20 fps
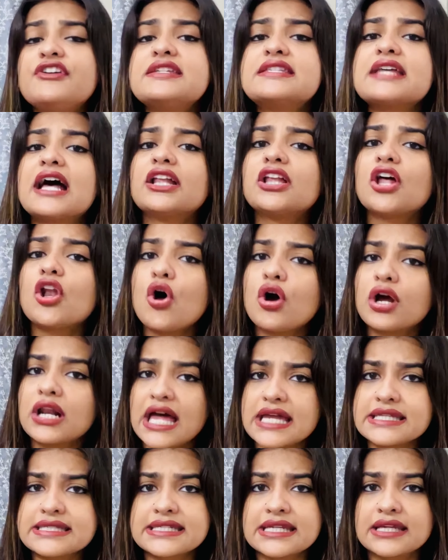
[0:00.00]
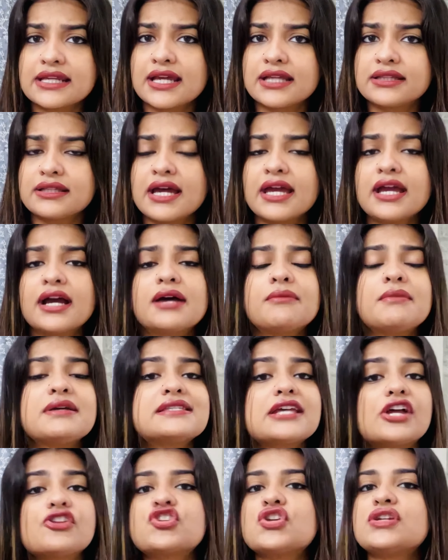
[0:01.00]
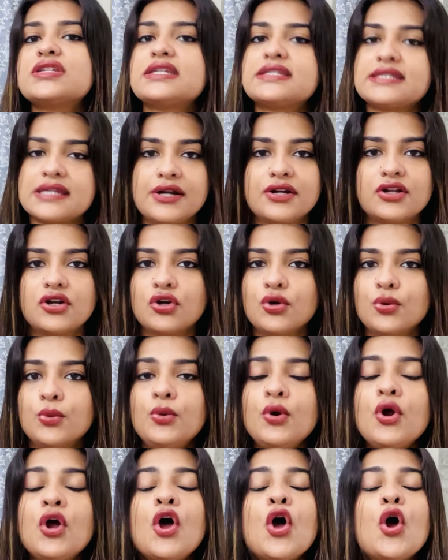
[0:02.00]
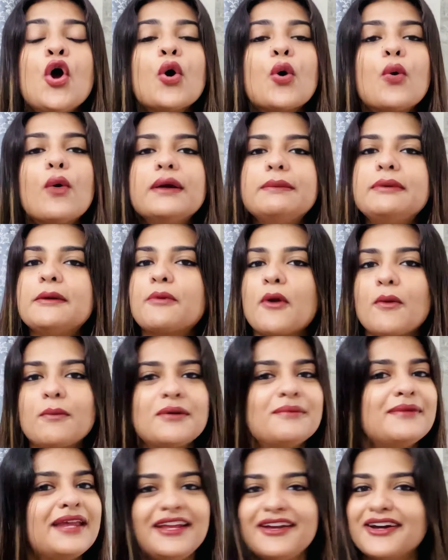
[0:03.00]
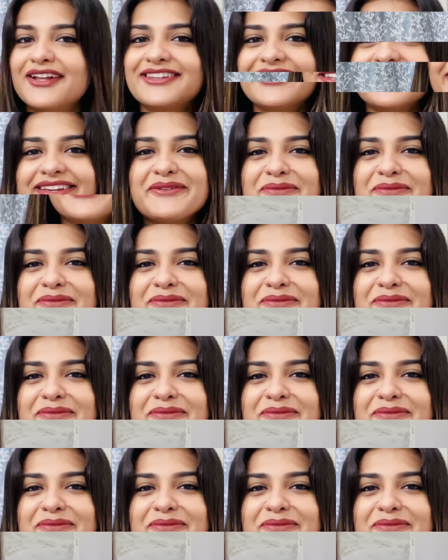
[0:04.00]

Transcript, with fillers: ज्यादा लॉन्ग लास्टिंग रहता है अगर मैं इसे अच्छे से सेट कर लूँ कोई भी प्रॉब्लम नहीं आती